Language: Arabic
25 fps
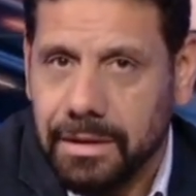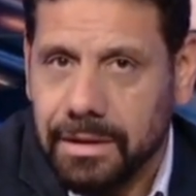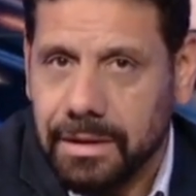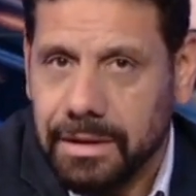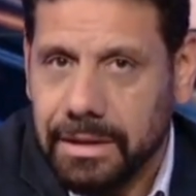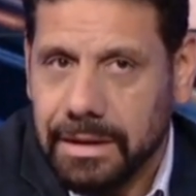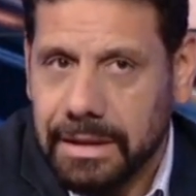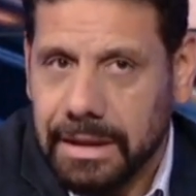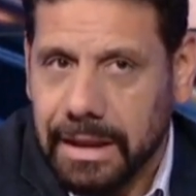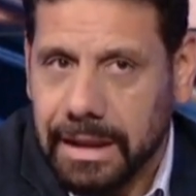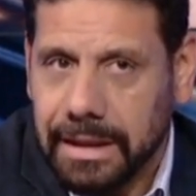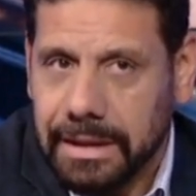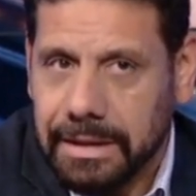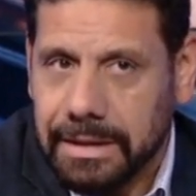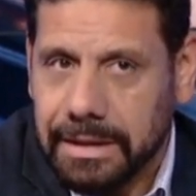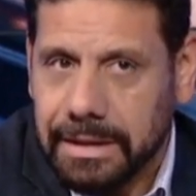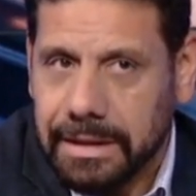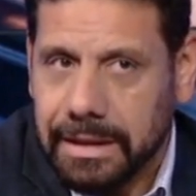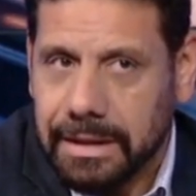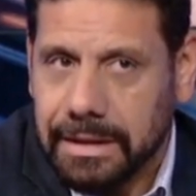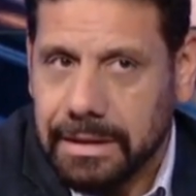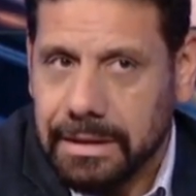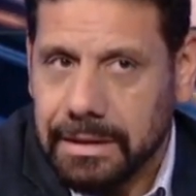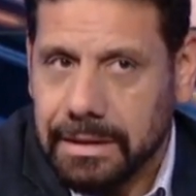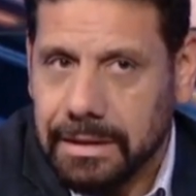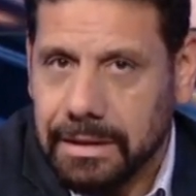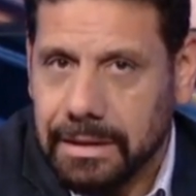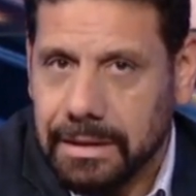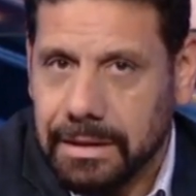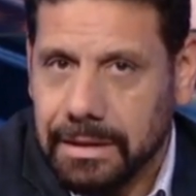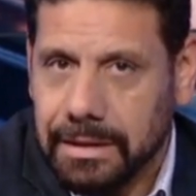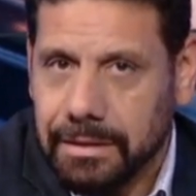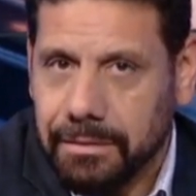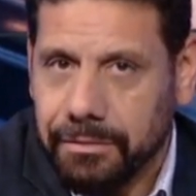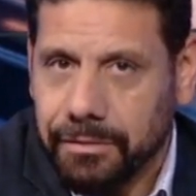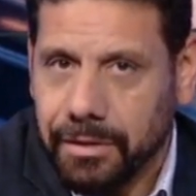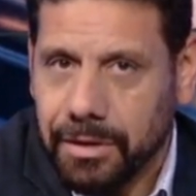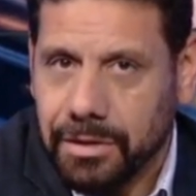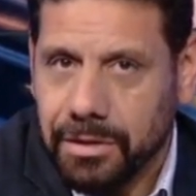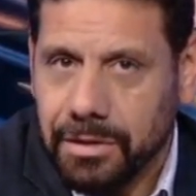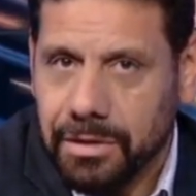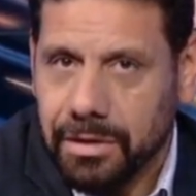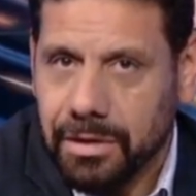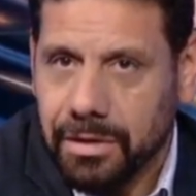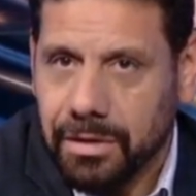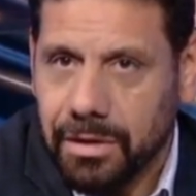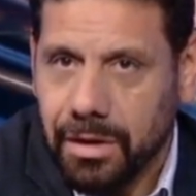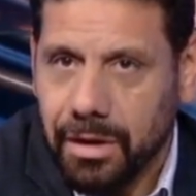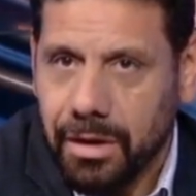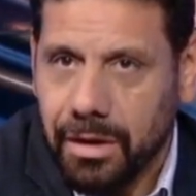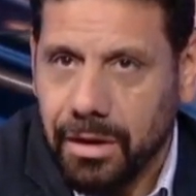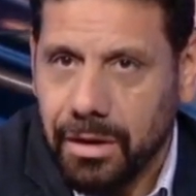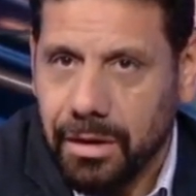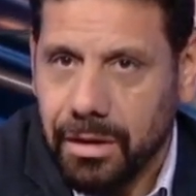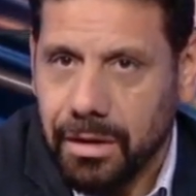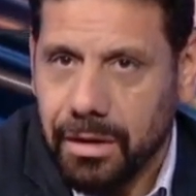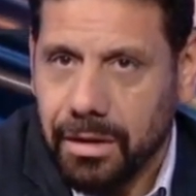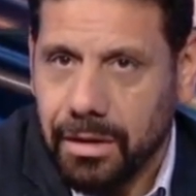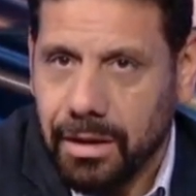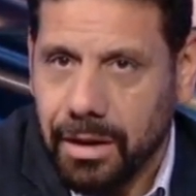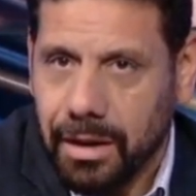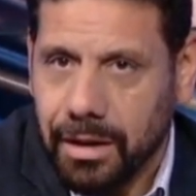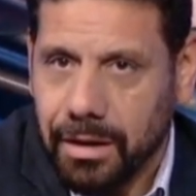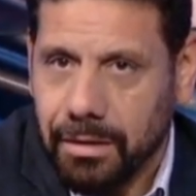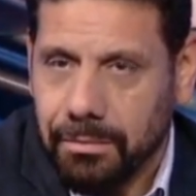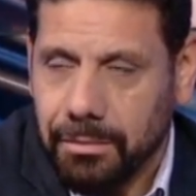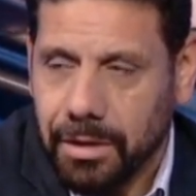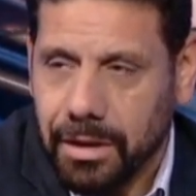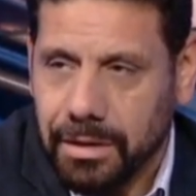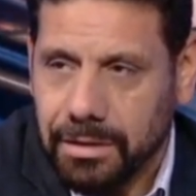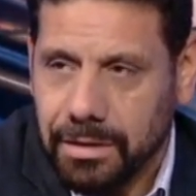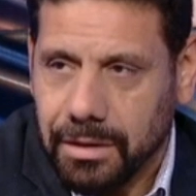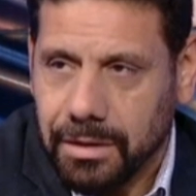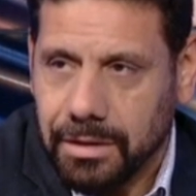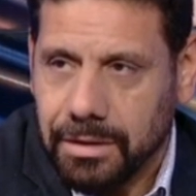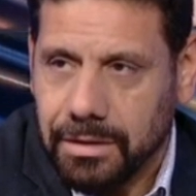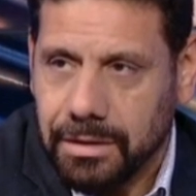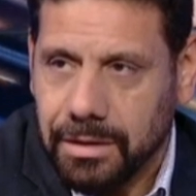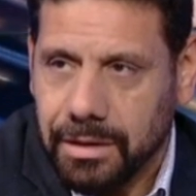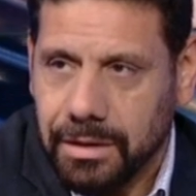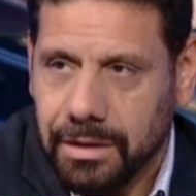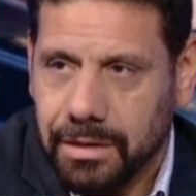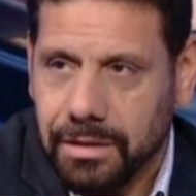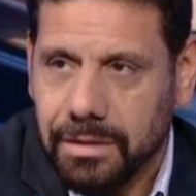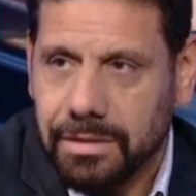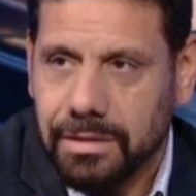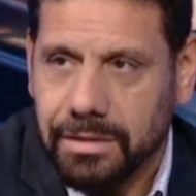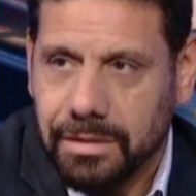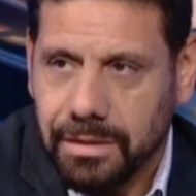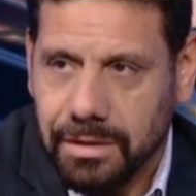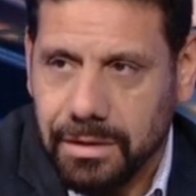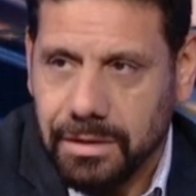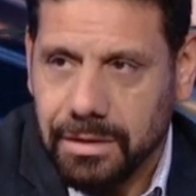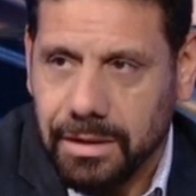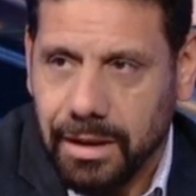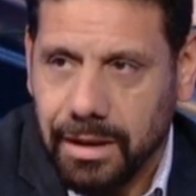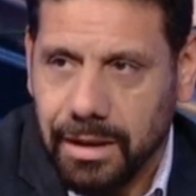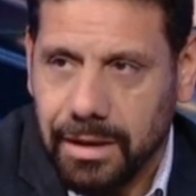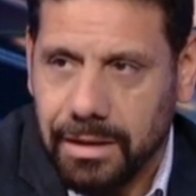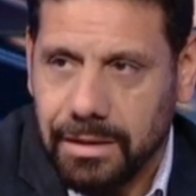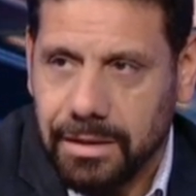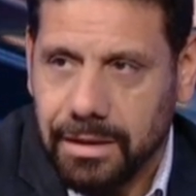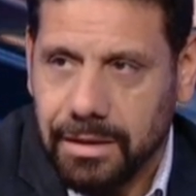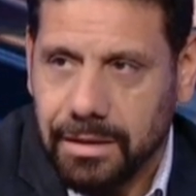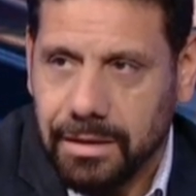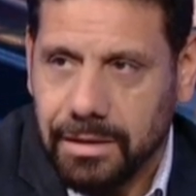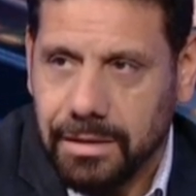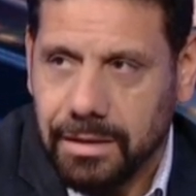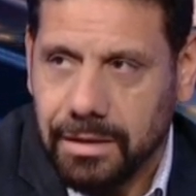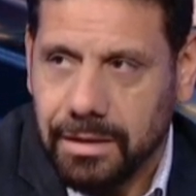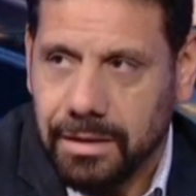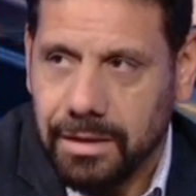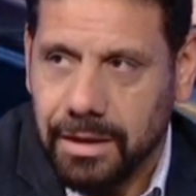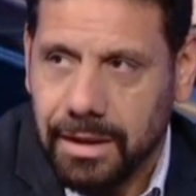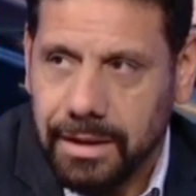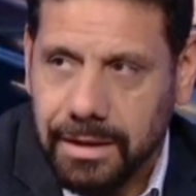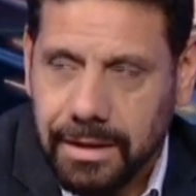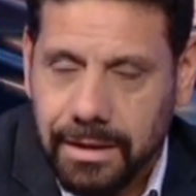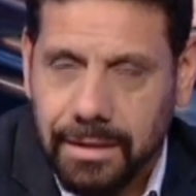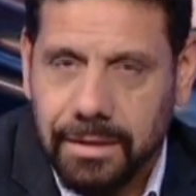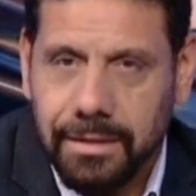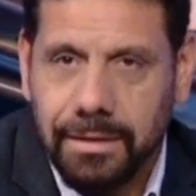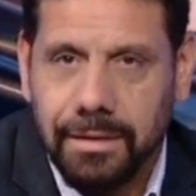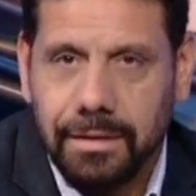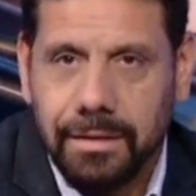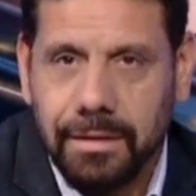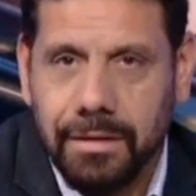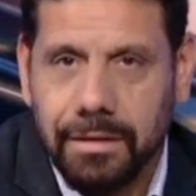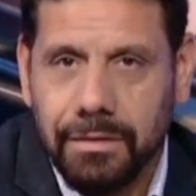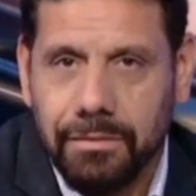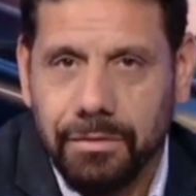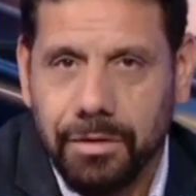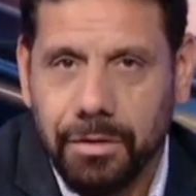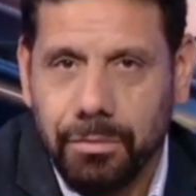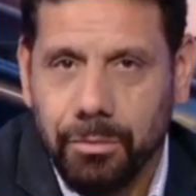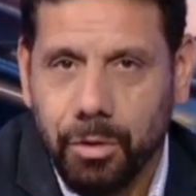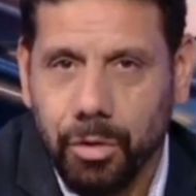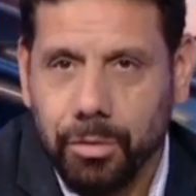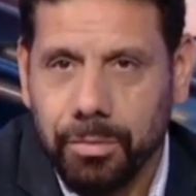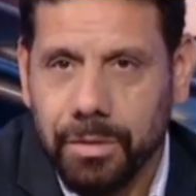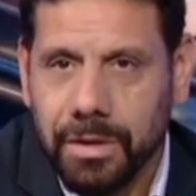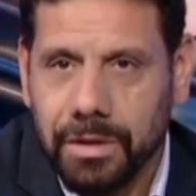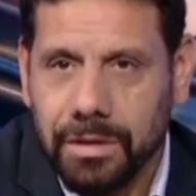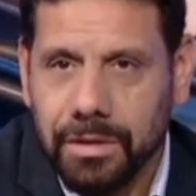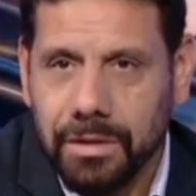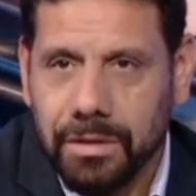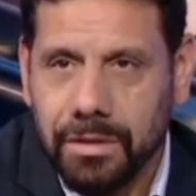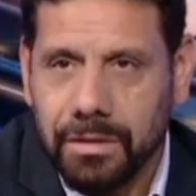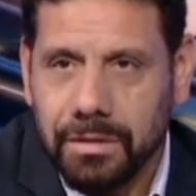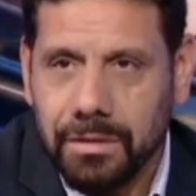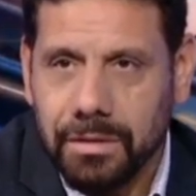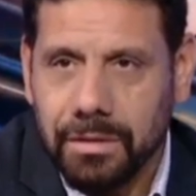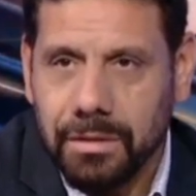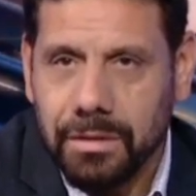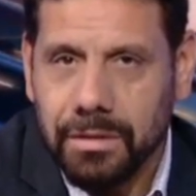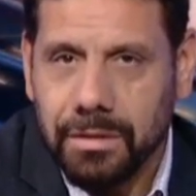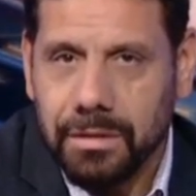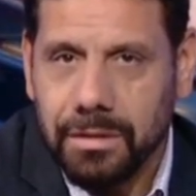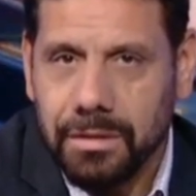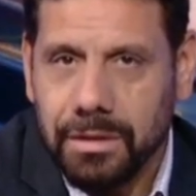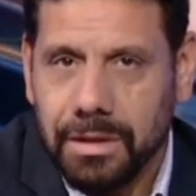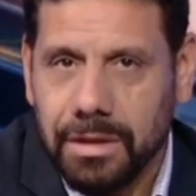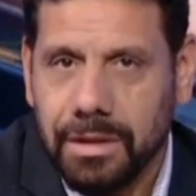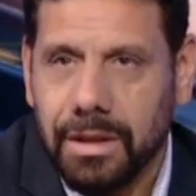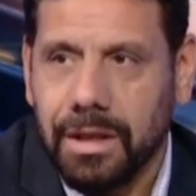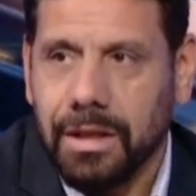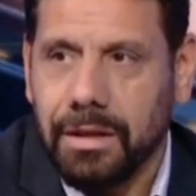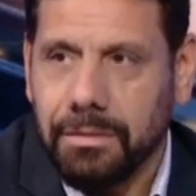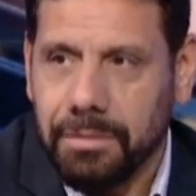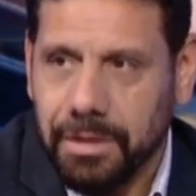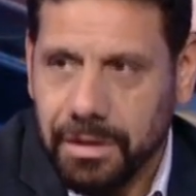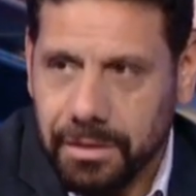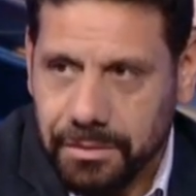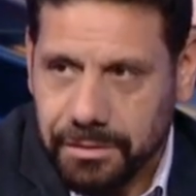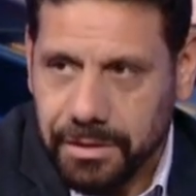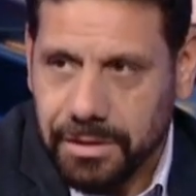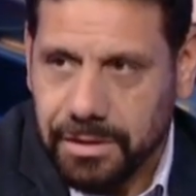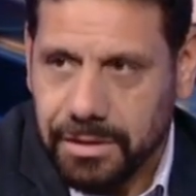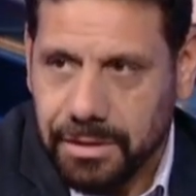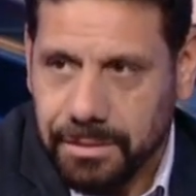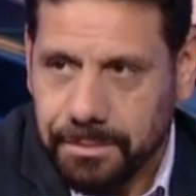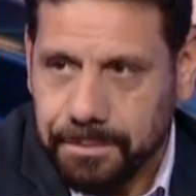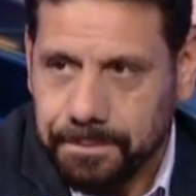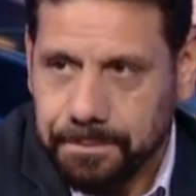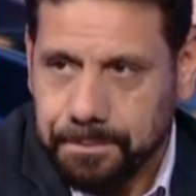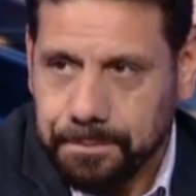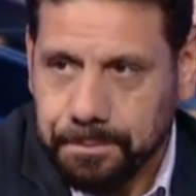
يعني كان فتره الراحه على ما اعتقد ان هي اثرت على اداء النادي الاهلي لكن في المجمل النهارده النادي الاهلي بيعرف يكسب